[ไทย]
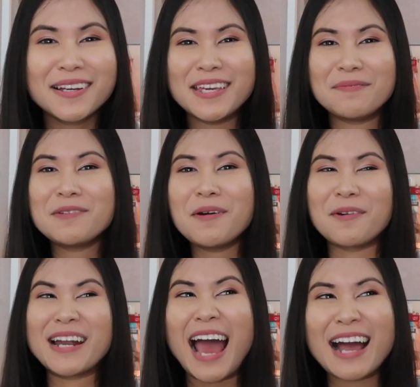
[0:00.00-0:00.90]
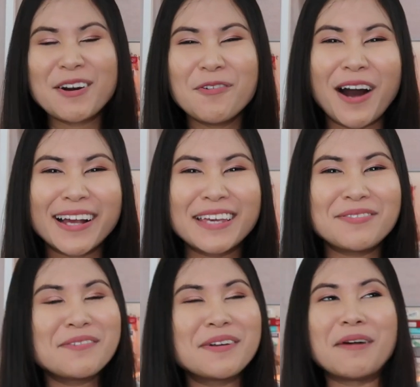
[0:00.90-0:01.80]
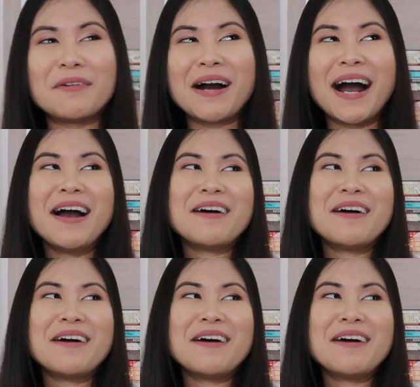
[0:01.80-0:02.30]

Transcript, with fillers: คลิปที่แบบว่าน่ากลัว คลิปที่มันแบบว่า